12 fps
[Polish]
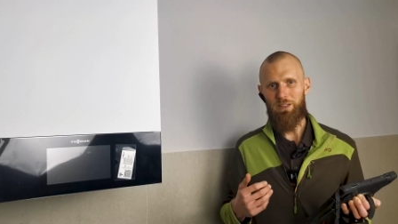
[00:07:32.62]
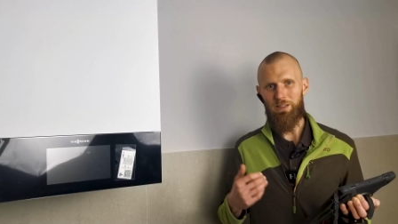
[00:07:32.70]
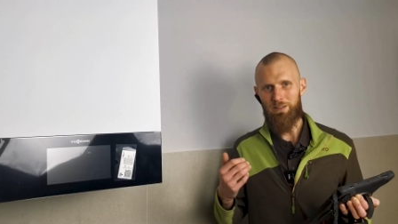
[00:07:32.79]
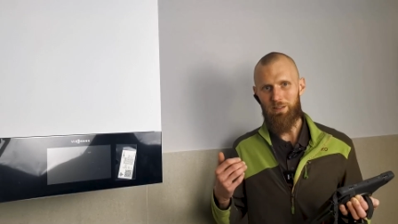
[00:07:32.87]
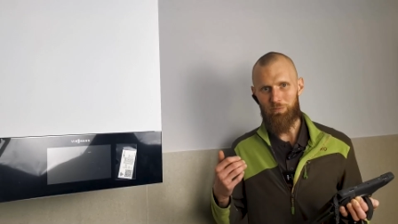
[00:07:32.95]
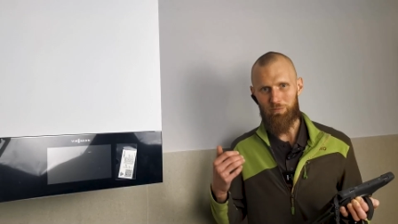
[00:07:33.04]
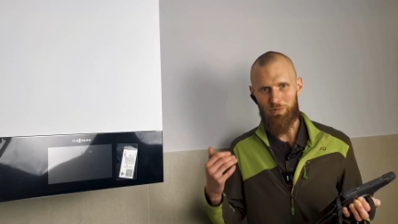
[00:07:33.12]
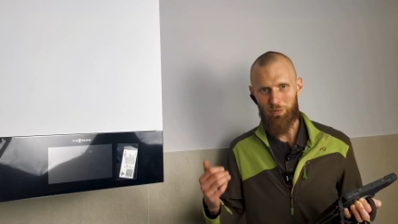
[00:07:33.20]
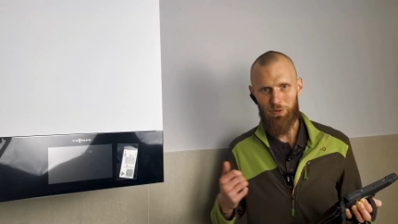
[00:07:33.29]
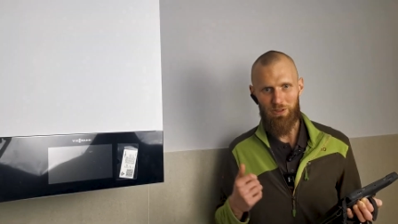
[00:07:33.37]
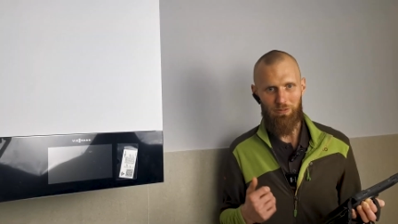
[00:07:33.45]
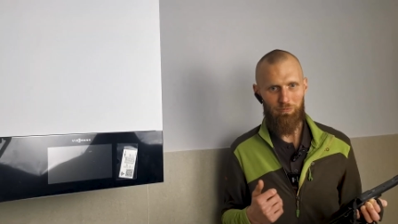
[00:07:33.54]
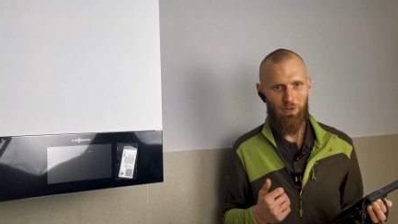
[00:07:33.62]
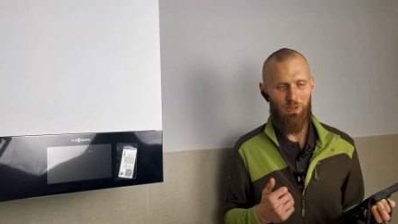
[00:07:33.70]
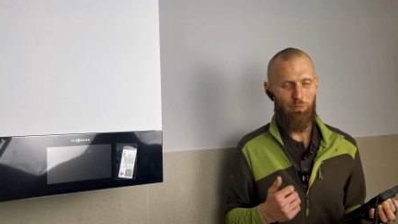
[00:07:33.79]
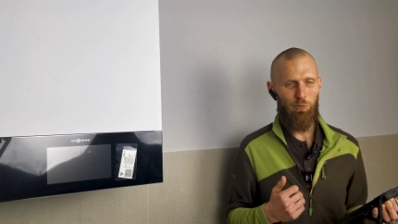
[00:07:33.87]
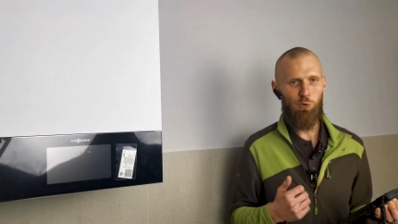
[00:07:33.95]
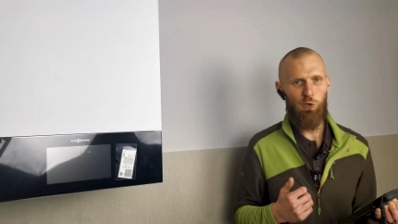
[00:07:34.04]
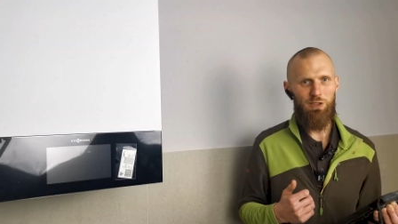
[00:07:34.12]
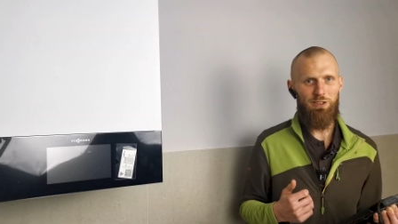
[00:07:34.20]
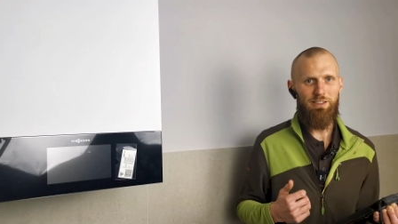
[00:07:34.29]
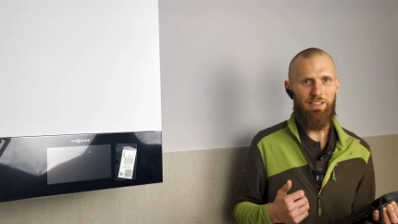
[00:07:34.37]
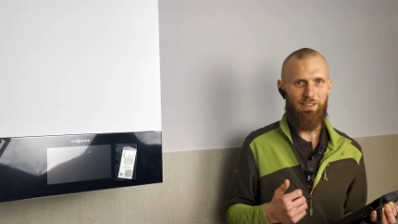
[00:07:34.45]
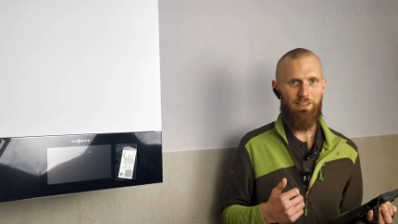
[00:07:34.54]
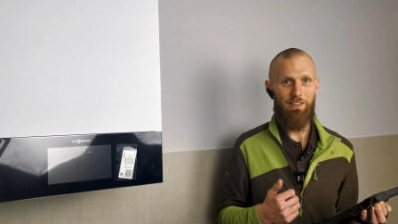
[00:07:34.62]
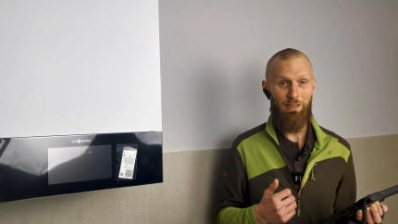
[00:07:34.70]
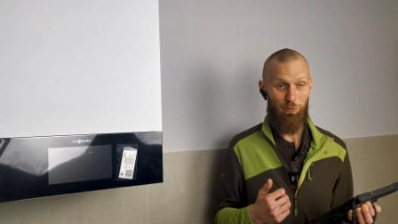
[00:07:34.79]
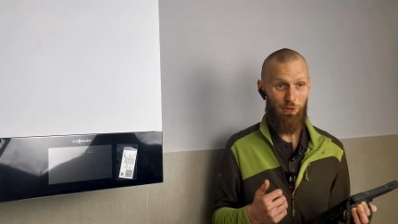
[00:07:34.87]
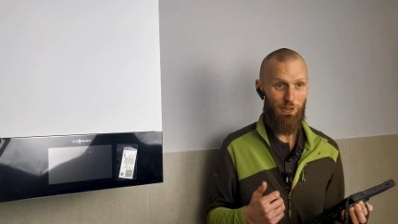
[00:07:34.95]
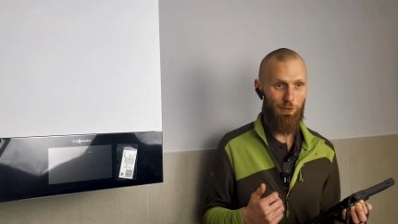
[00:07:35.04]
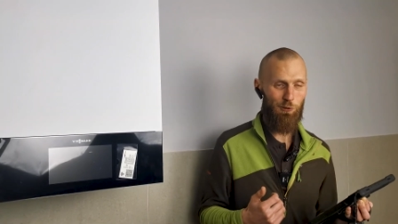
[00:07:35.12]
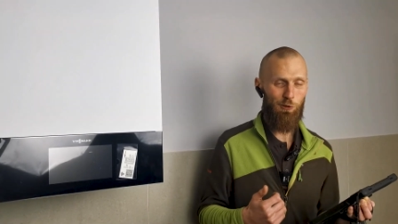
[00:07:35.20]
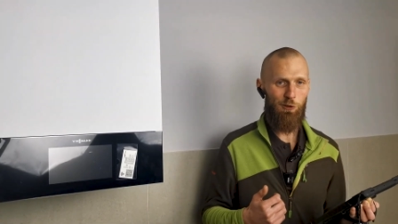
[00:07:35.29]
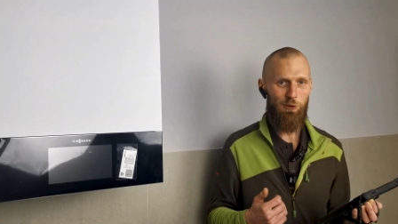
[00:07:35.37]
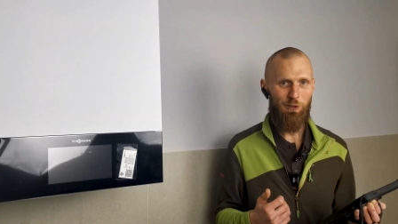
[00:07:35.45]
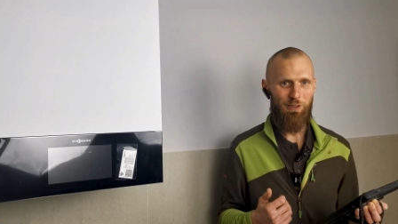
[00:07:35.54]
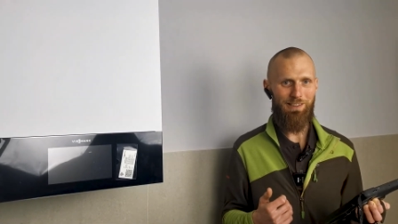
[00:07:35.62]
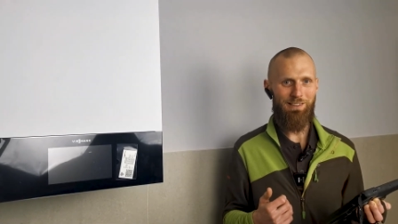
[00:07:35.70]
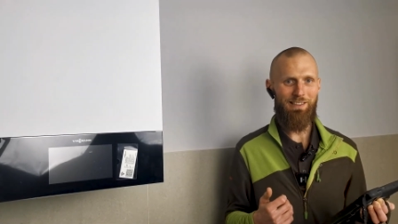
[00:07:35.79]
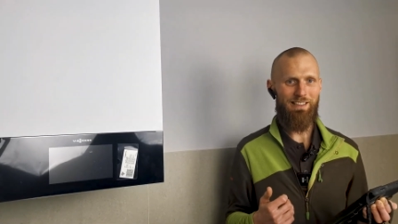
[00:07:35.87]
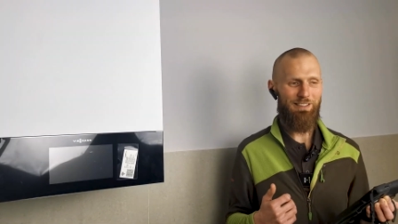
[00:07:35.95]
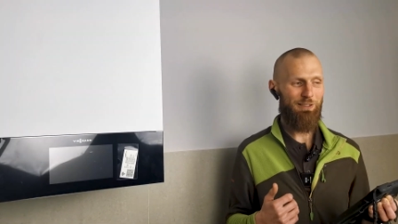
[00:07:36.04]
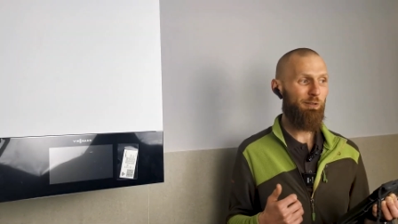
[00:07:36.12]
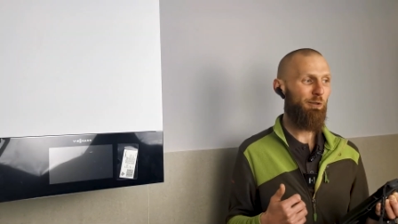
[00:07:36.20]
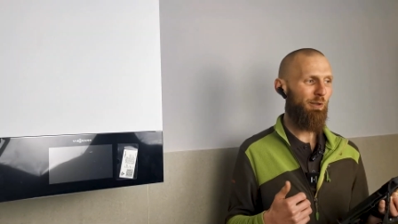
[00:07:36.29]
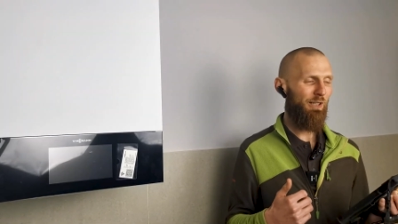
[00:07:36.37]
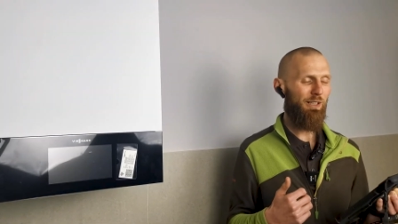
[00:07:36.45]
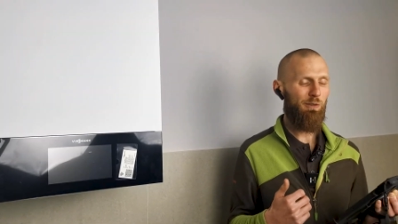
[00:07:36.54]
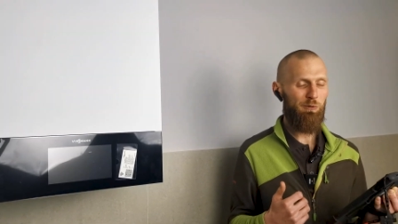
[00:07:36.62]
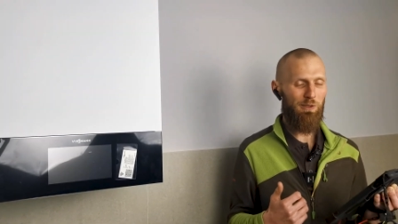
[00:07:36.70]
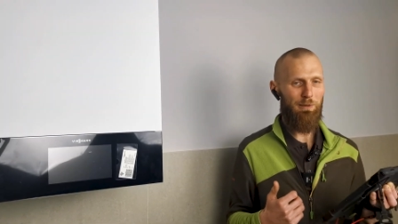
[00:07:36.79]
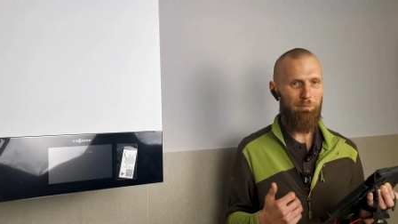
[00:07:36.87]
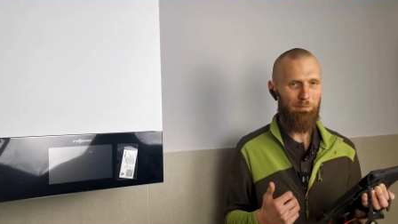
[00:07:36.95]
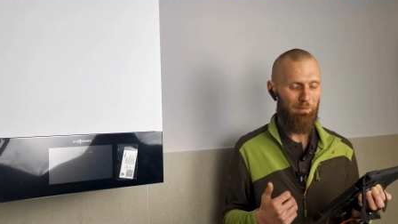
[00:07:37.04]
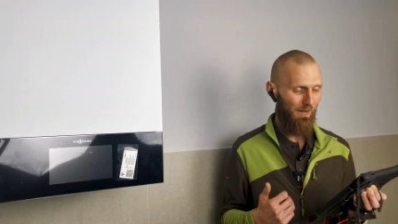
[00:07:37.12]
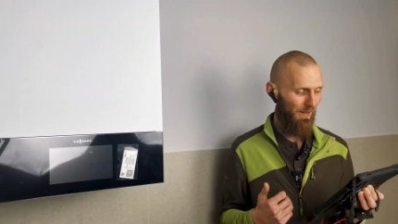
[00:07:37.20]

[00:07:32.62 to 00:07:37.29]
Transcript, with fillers: zachęcam, żeby tam wodę wpuszczać jednak lepszej jakości niż taka zwykła kranówka.